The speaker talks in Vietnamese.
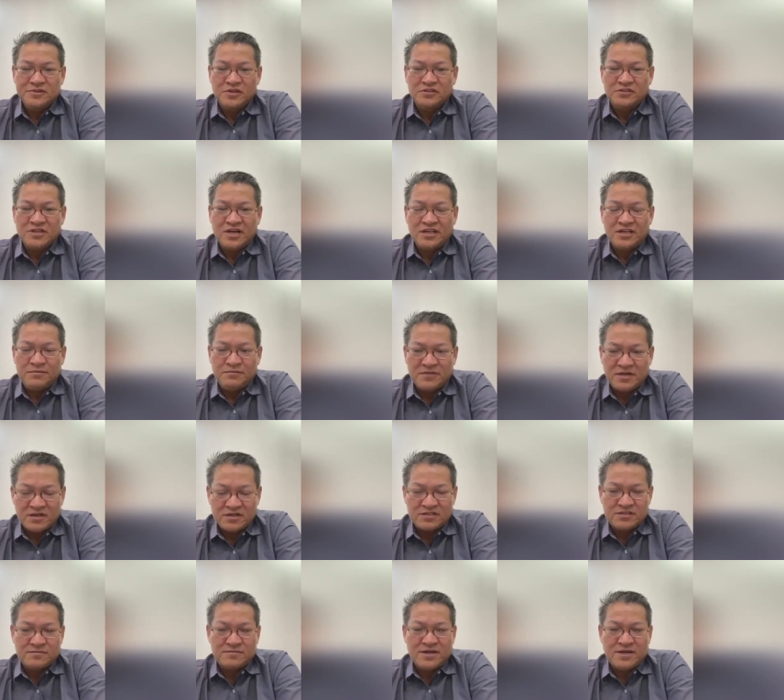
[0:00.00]
đại sa thì mất
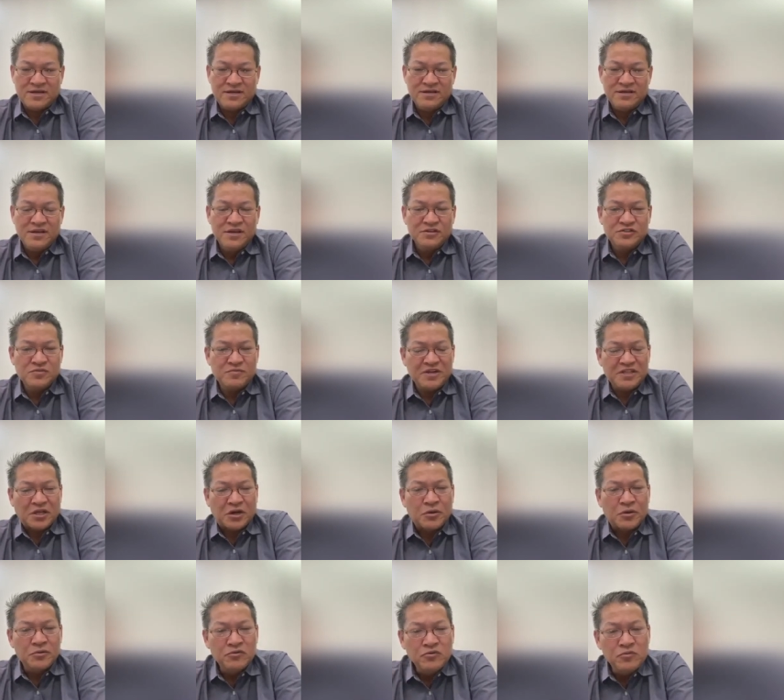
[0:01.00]
ở chỗ nào, số mấy là
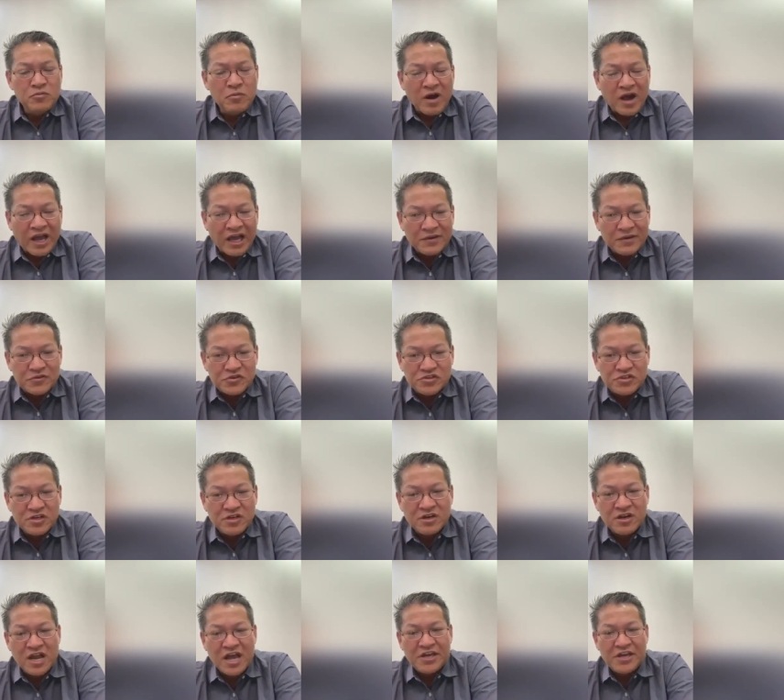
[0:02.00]
crew mà hai vợ
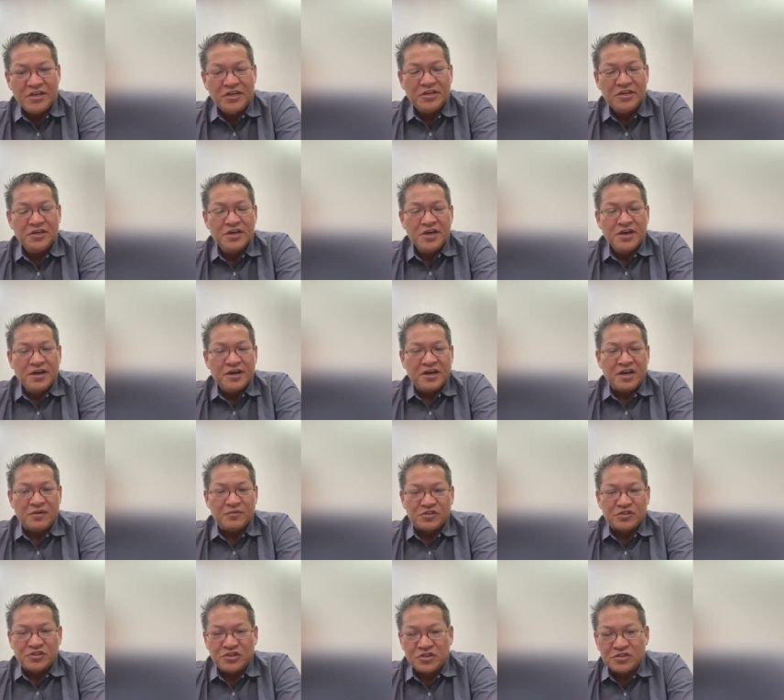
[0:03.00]
chia like, nè
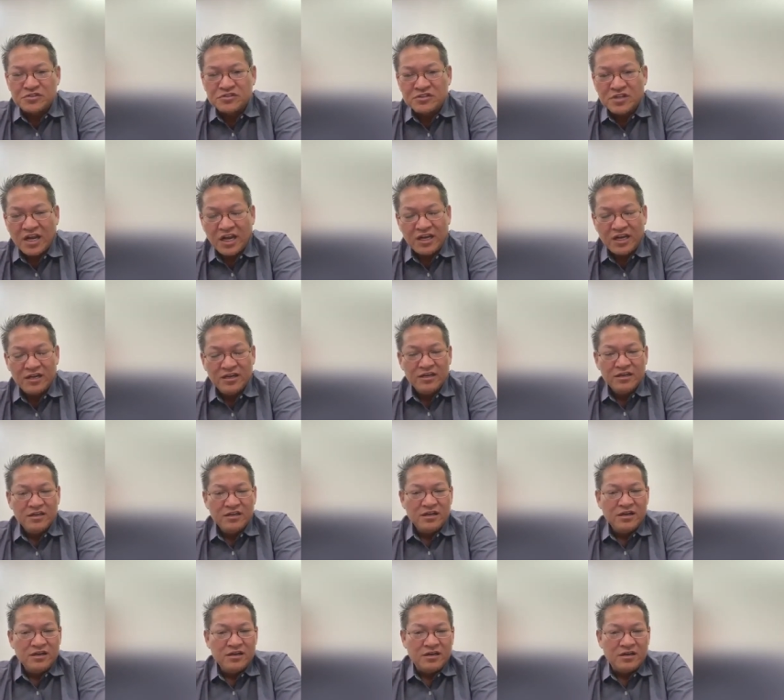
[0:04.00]
vợ chia sa,
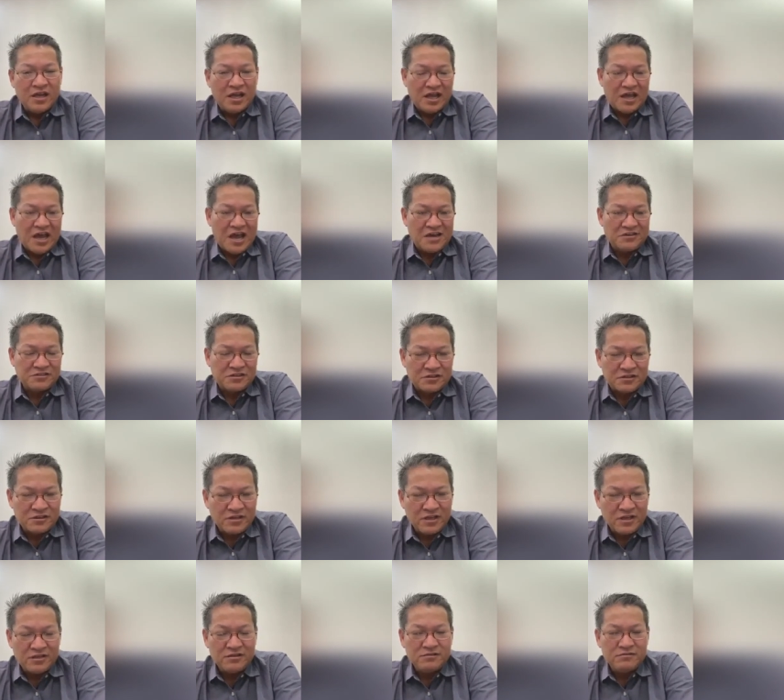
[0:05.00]
nè
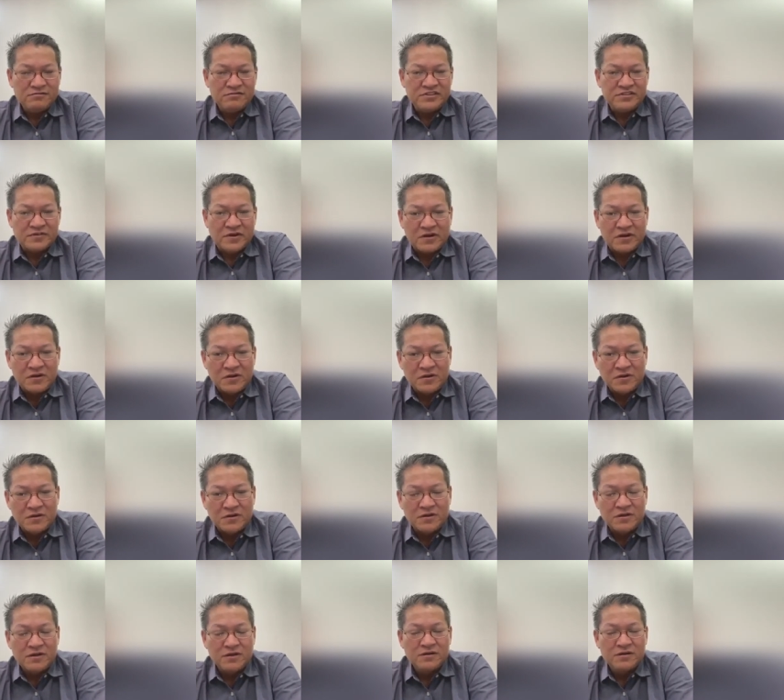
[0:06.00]
architect, vi sợ
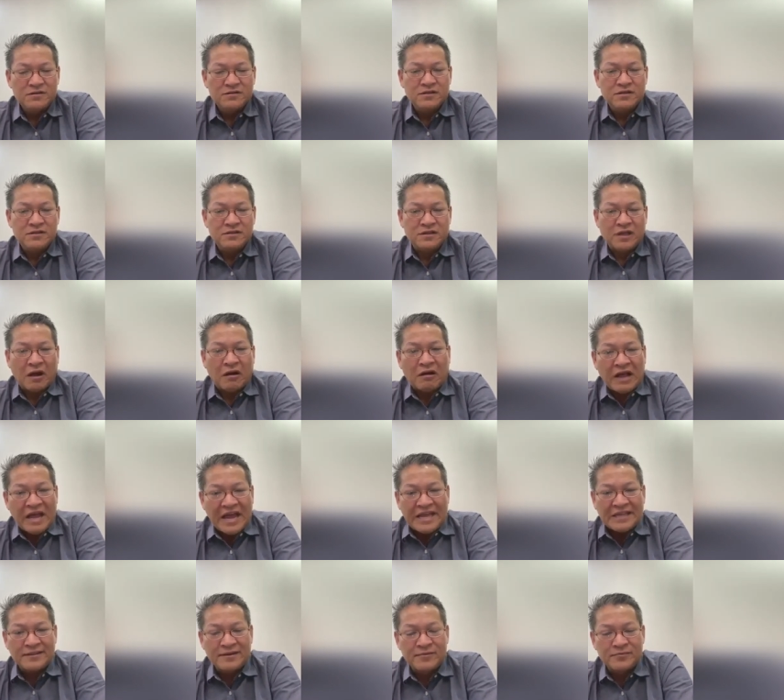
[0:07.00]
co, thằng
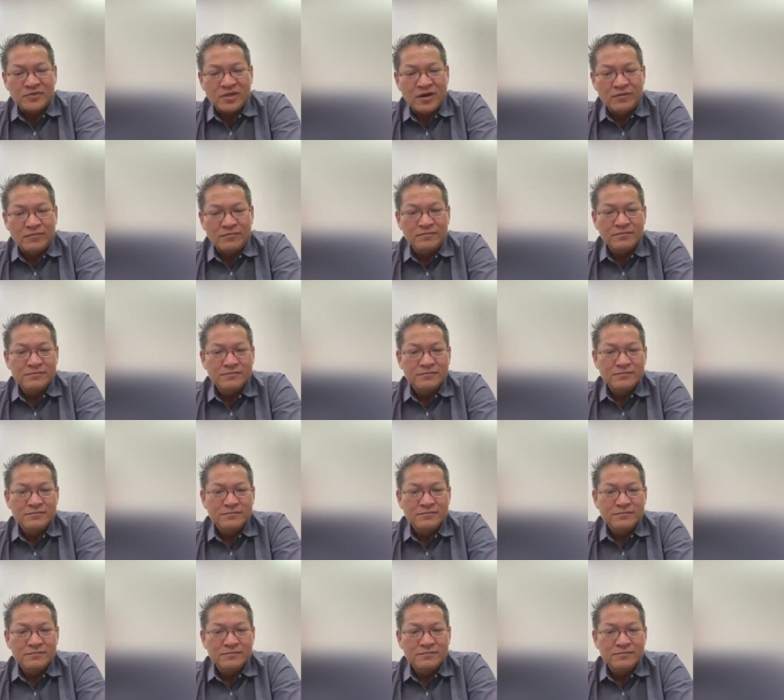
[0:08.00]
cái thông,